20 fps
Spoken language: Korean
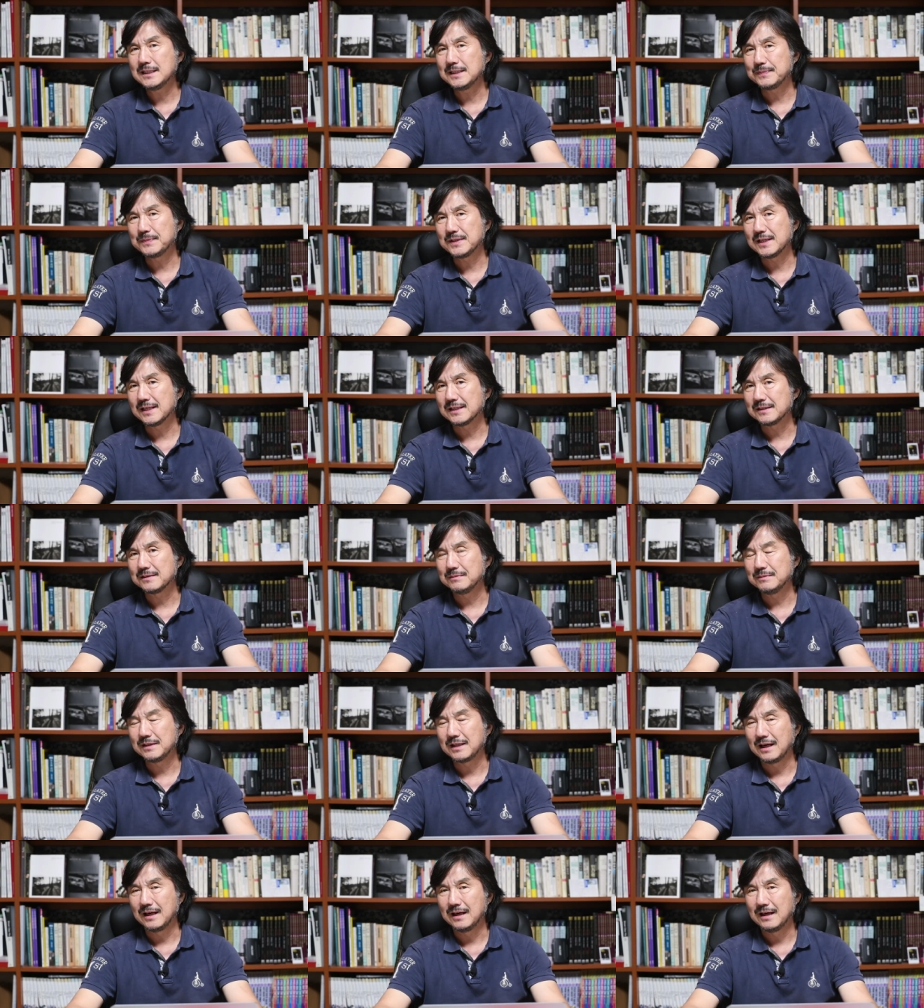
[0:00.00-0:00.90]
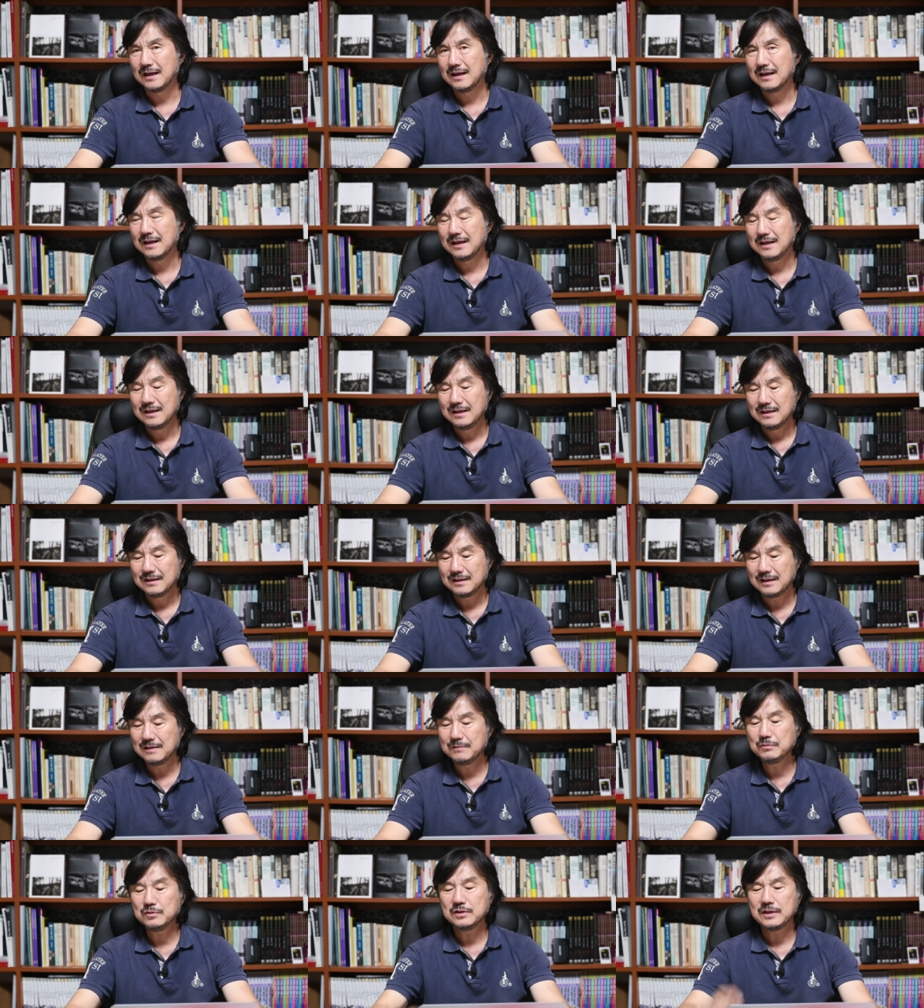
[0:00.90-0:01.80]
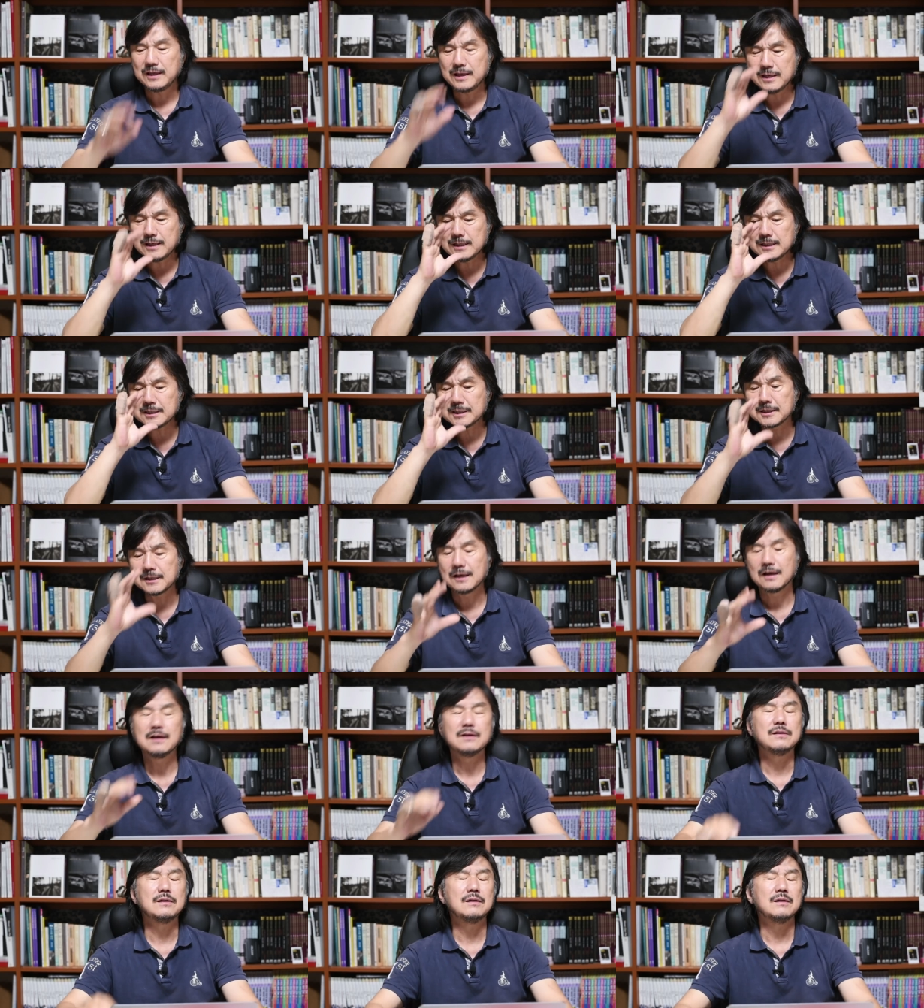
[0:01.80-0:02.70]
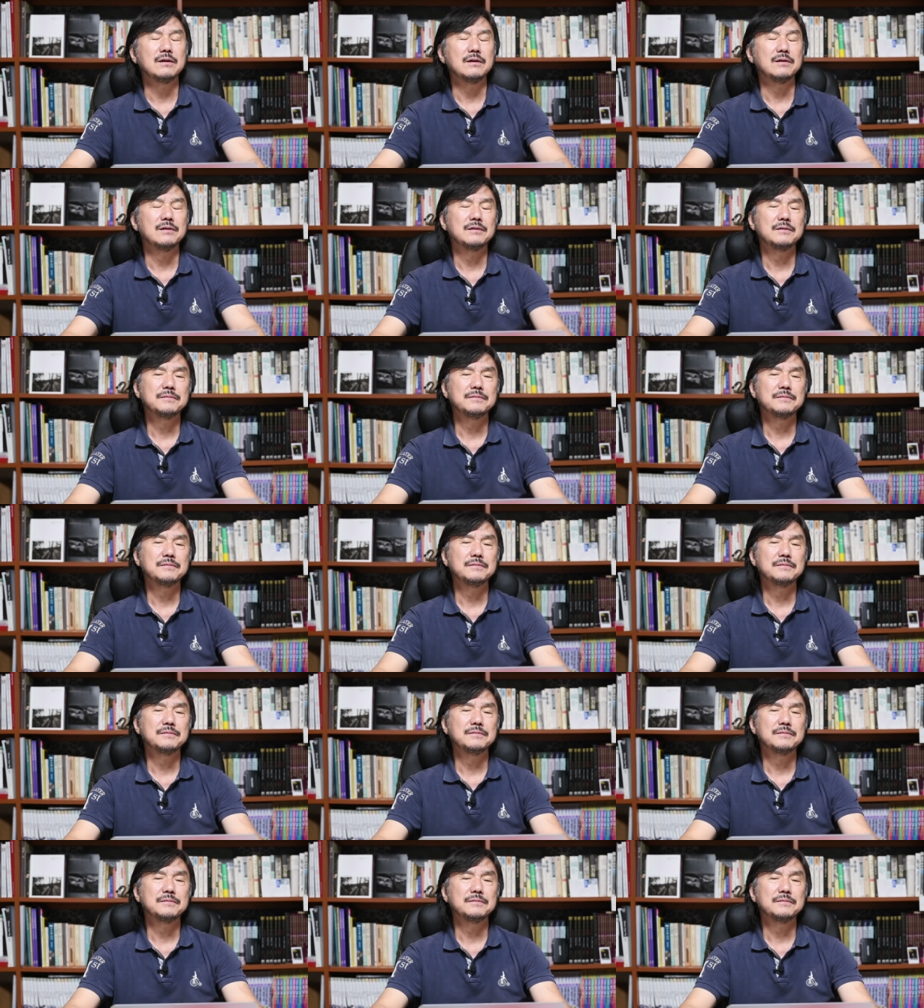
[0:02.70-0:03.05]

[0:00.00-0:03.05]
쉽지 않습니다. 근데 이분은 되게 시야가 늘려요.